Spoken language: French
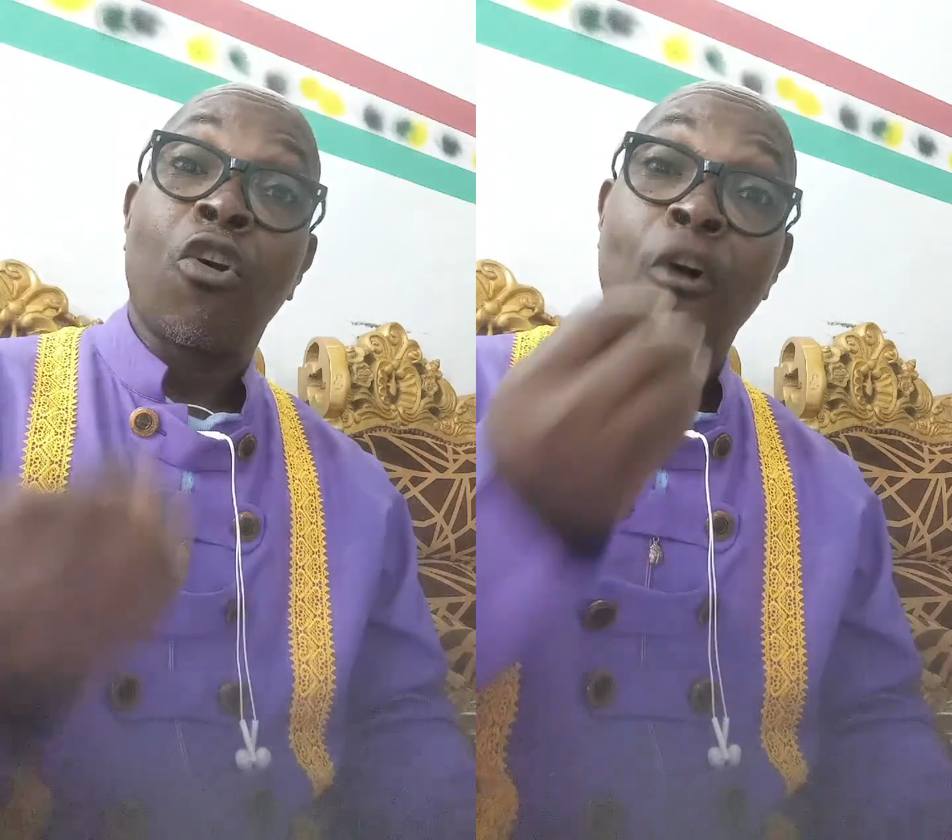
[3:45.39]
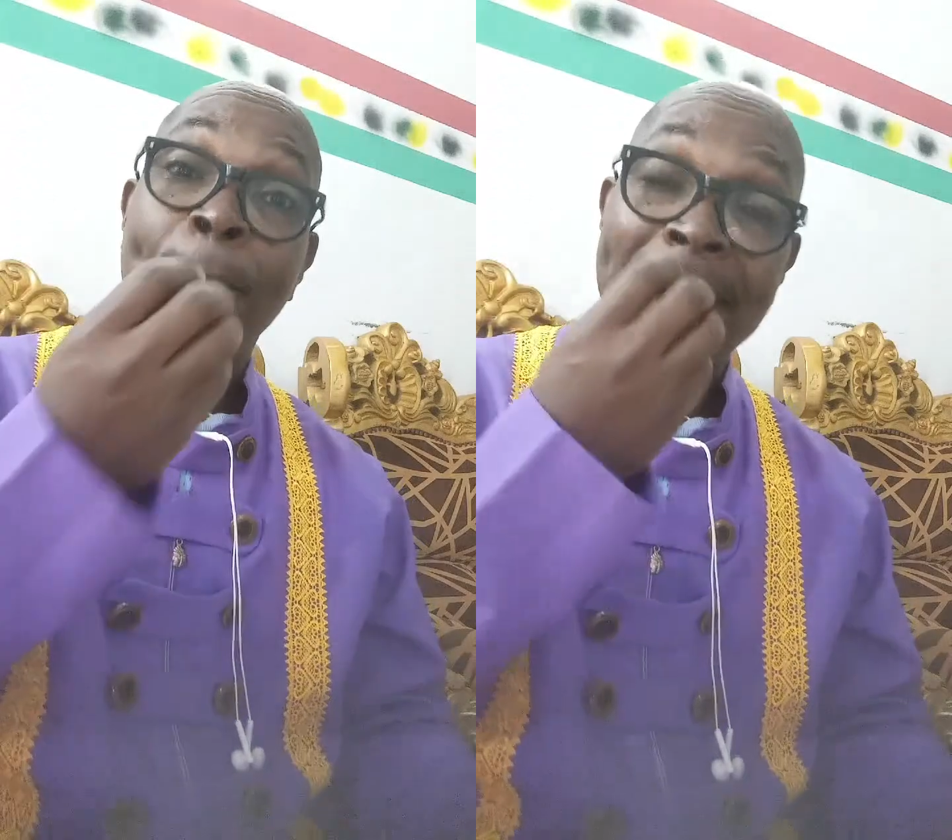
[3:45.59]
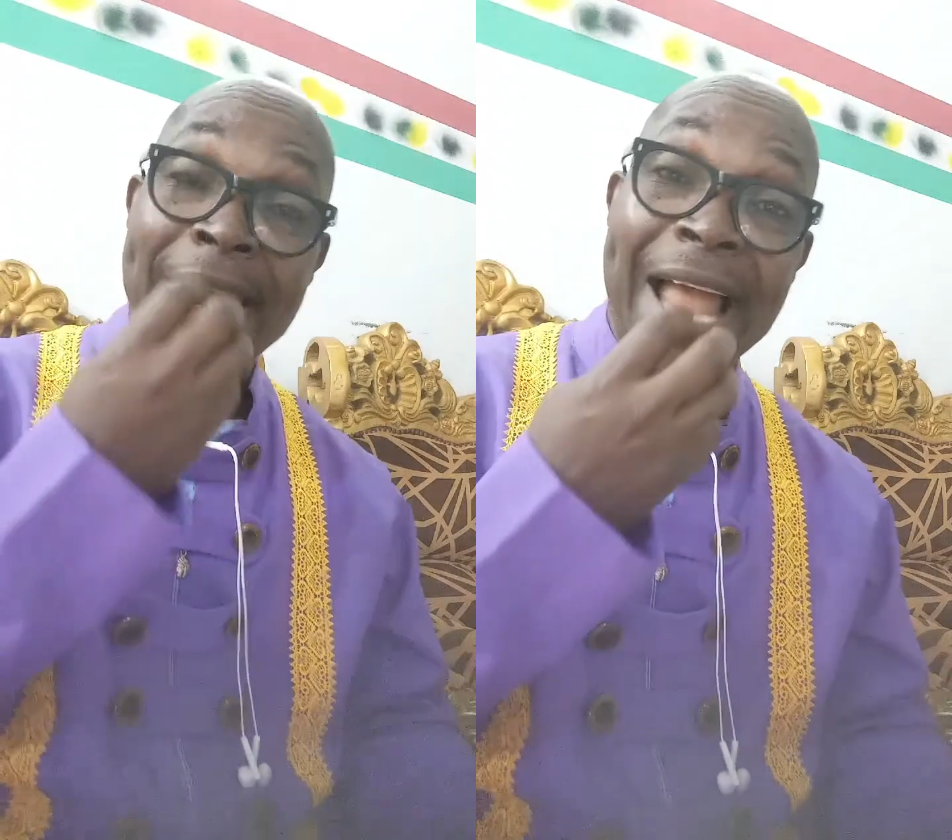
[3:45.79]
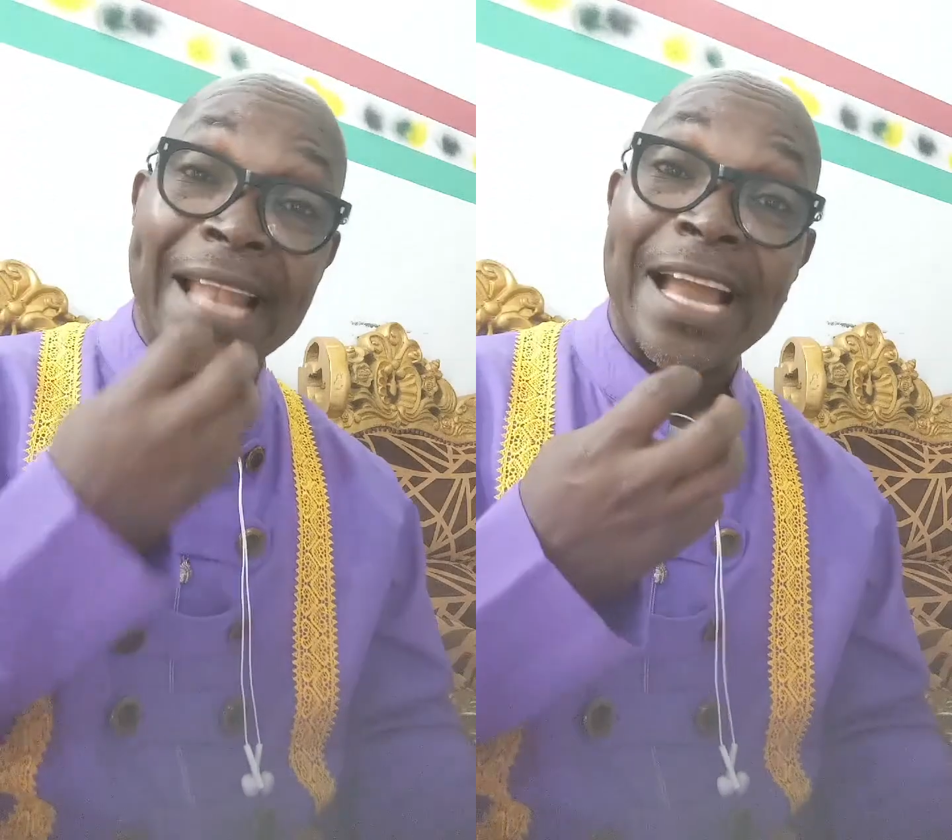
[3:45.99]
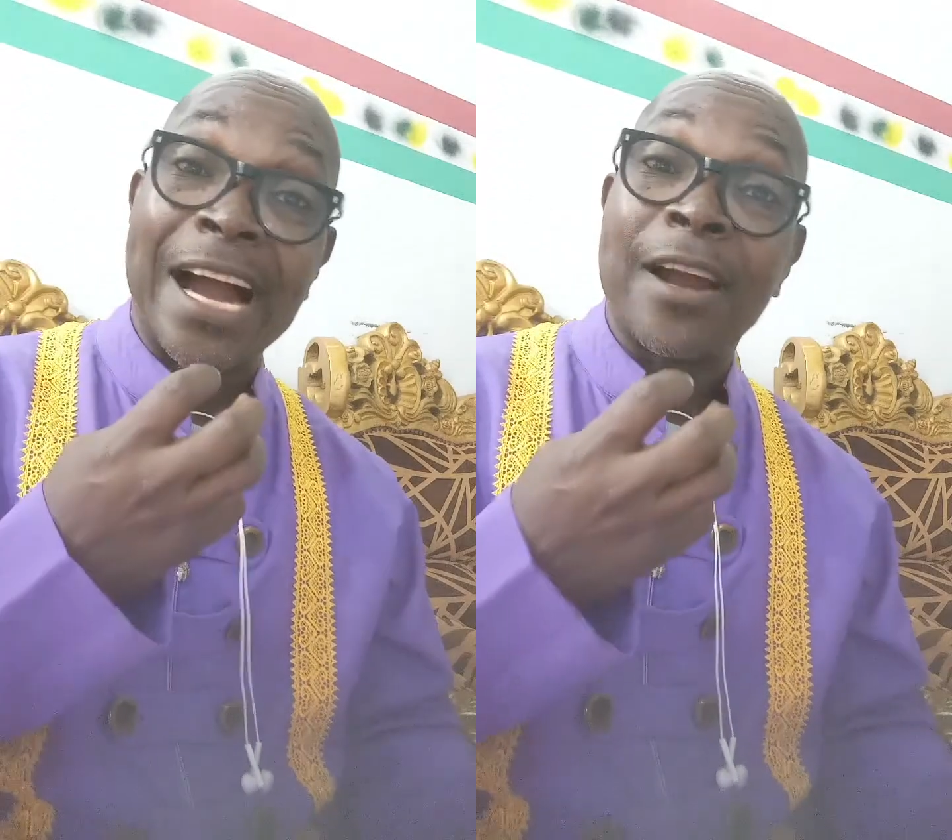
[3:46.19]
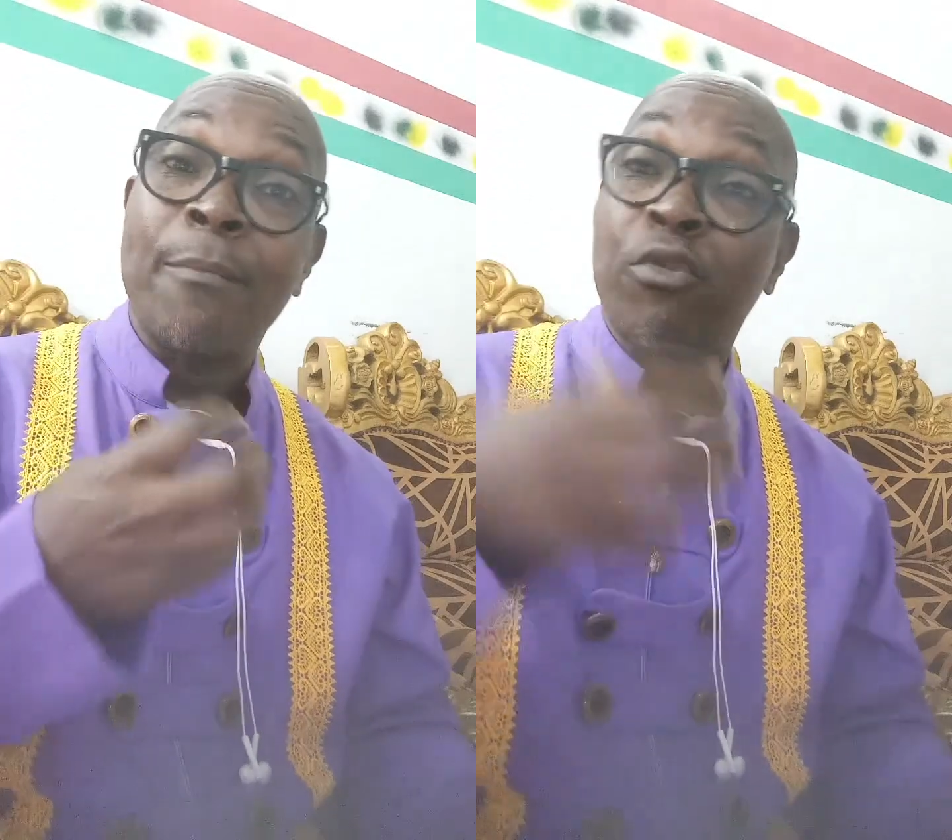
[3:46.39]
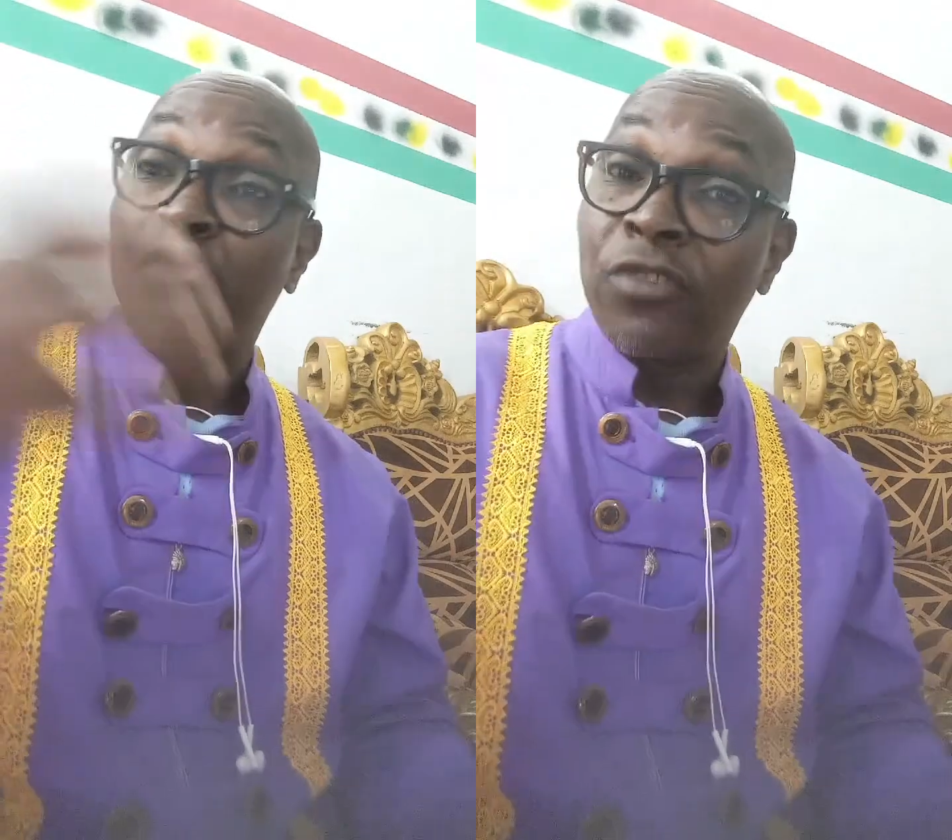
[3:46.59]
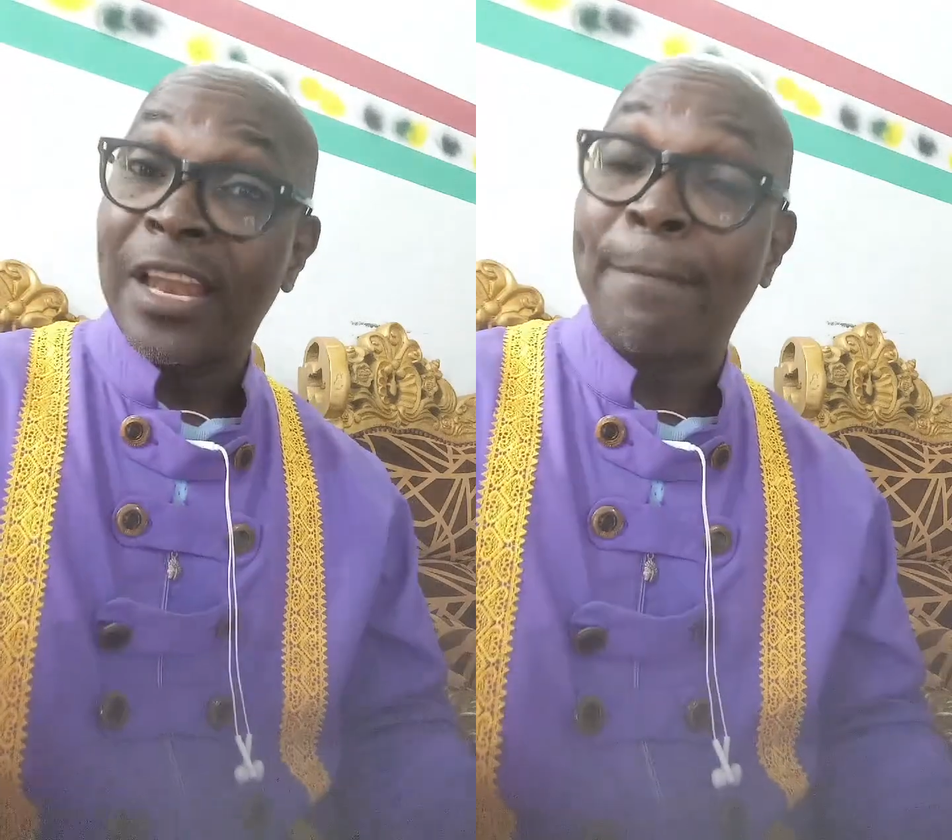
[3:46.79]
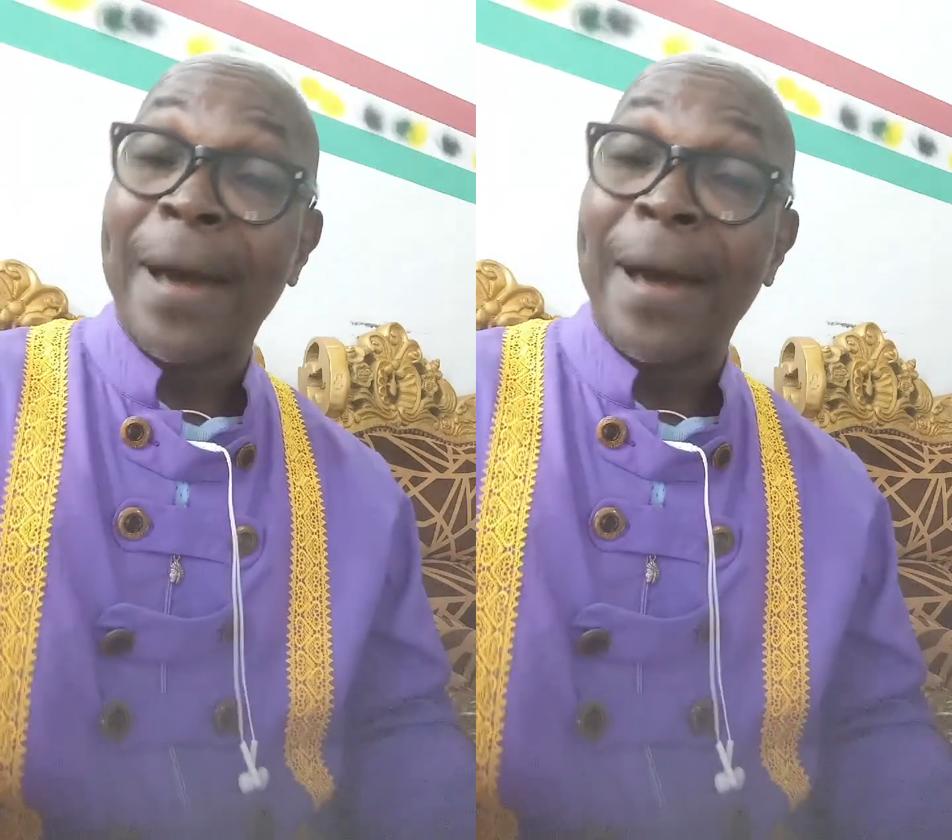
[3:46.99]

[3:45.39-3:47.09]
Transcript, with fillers: comprennent la langue pour sucer les